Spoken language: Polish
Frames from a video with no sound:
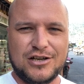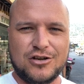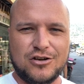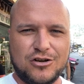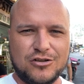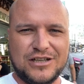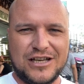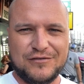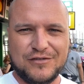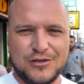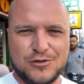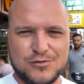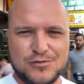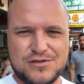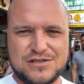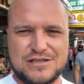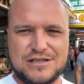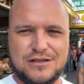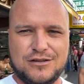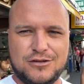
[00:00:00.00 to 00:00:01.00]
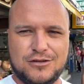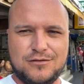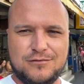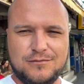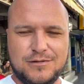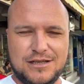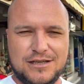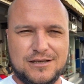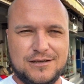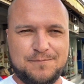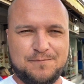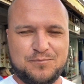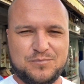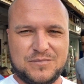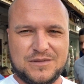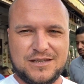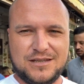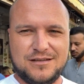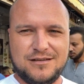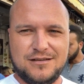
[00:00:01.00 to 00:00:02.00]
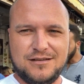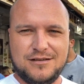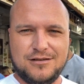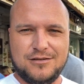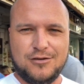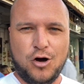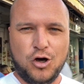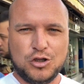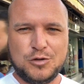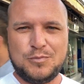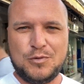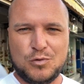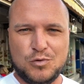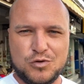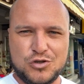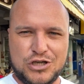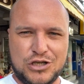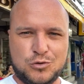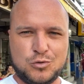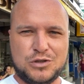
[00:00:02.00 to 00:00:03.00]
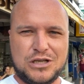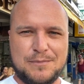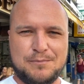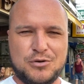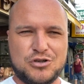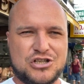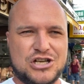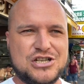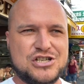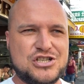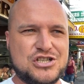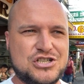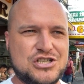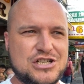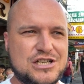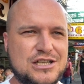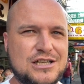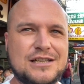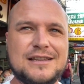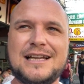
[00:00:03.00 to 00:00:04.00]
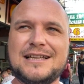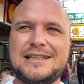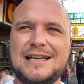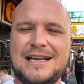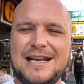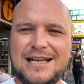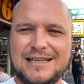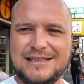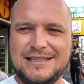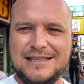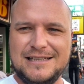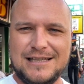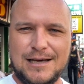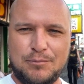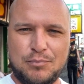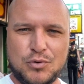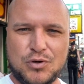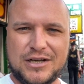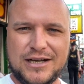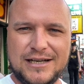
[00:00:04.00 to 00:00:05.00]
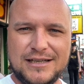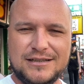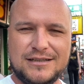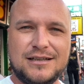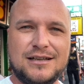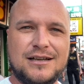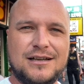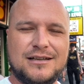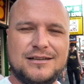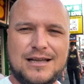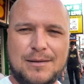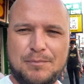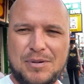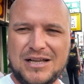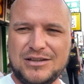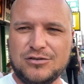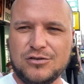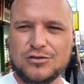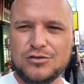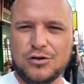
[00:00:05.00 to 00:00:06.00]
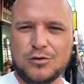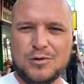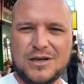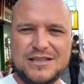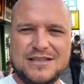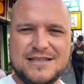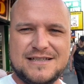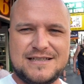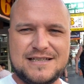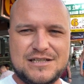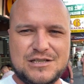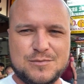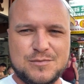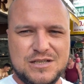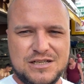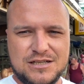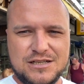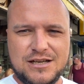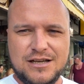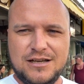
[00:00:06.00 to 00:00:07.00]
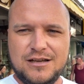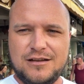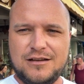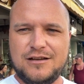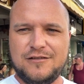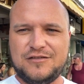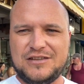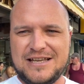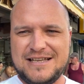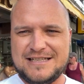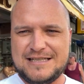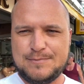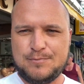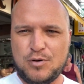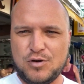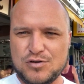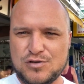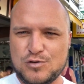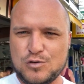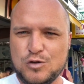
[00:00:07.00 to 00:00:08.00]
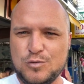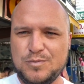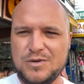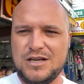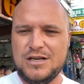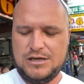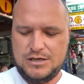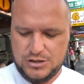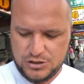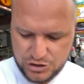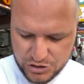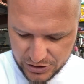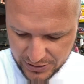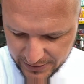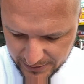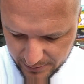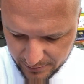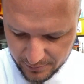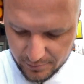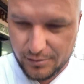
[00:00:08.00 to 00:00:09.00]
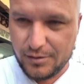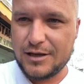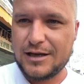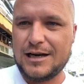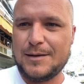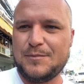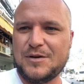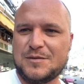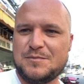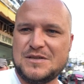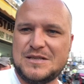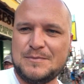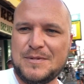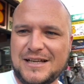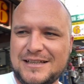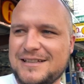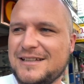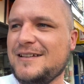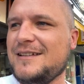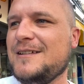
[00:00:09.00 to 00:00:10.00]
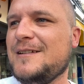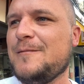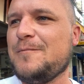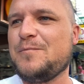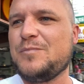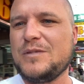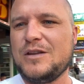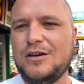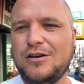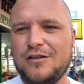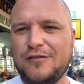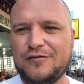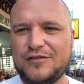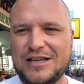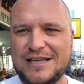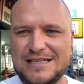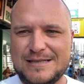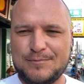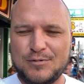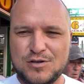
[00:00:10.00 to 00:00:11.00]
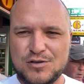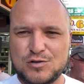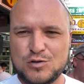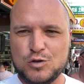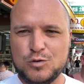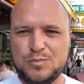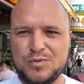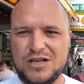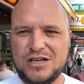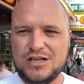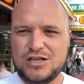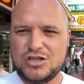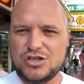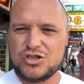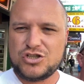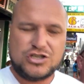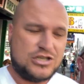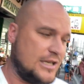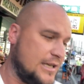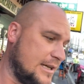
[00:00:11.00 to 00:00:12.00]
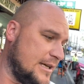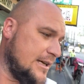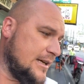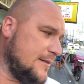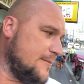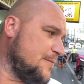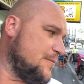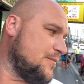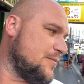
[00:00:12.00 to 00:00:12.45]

koronawirus e, odbił się tutaj po części na Tajlandii, na Phuket, na Patong dokładnie jesteśmy, e, w ten sposób, że... Oj, klapek mi spadł. W ten sposób, że